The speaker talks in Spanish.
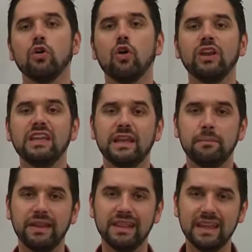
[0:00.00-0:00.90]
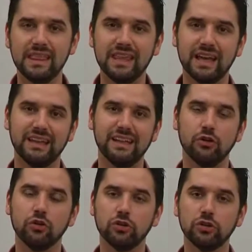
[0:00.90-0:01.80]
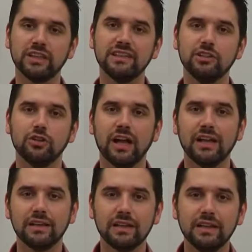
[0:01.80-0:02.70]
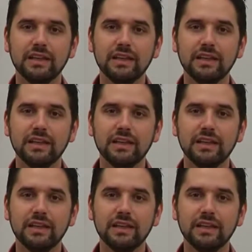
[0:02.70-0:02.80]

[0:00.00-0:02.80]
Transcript: Con independencia del control tensional,